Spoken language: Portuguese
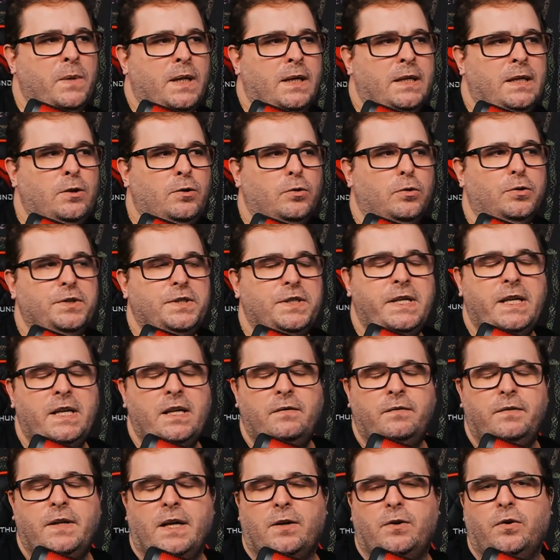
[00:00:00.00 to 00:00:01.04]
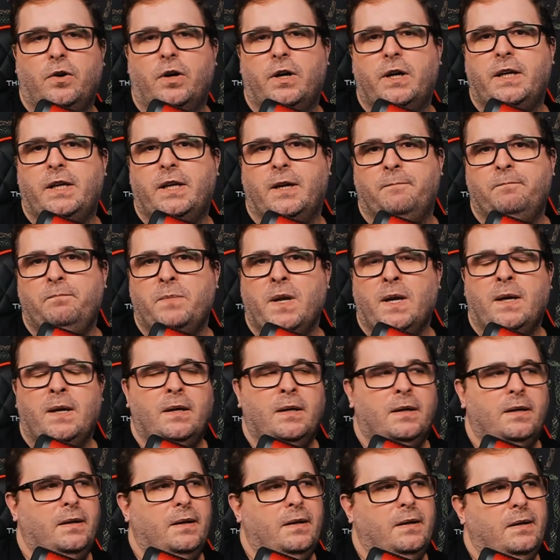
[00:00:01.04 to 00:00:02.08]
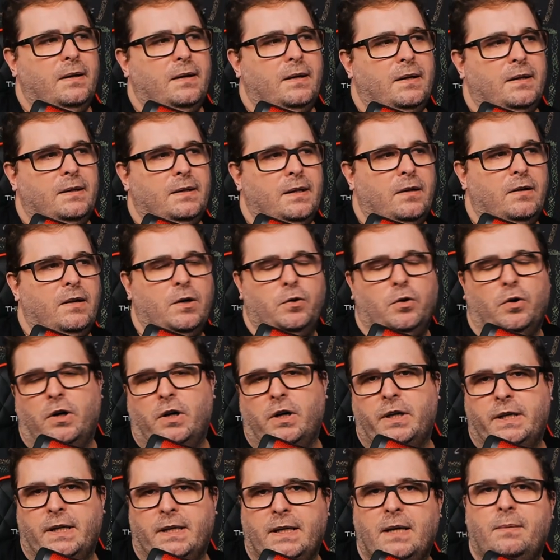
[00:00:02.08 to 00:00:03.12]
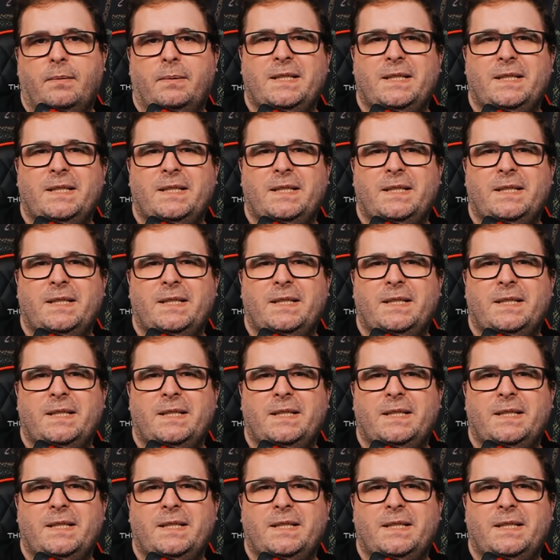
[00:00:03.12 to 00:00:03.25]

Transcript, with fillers: Inclusive agora, é, não agora, né?